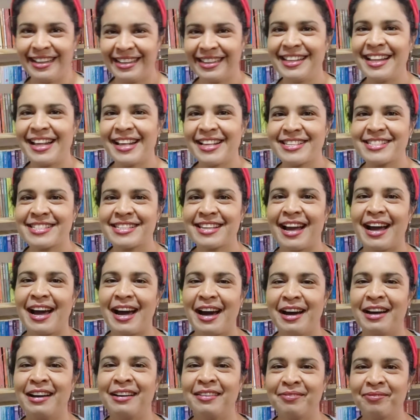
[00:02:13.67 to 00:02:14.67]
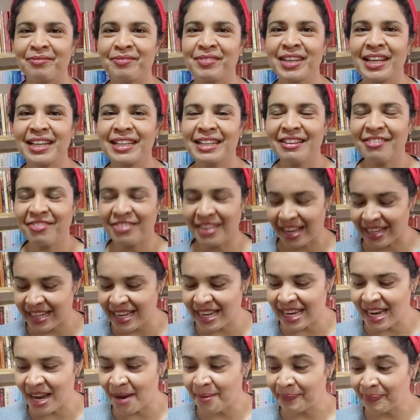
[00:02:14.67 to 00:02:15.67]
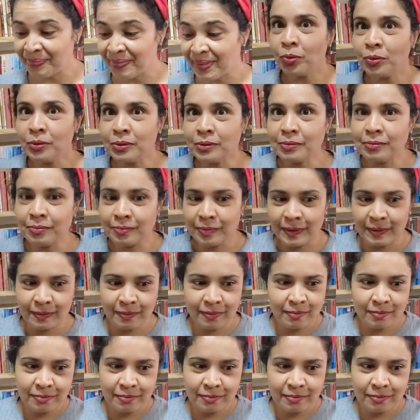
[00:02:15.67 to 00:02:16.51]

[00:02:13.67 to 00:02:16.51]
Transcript: nessa livraria com um,